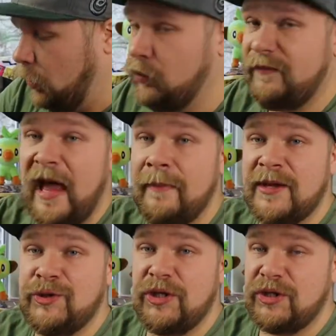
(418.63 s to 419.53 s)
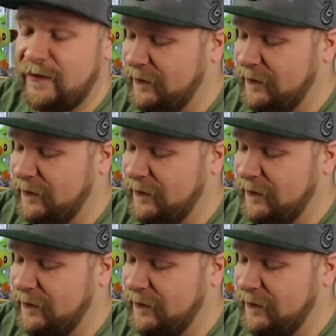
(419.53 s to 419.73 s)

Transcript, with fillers: Und wir haben natürlich noch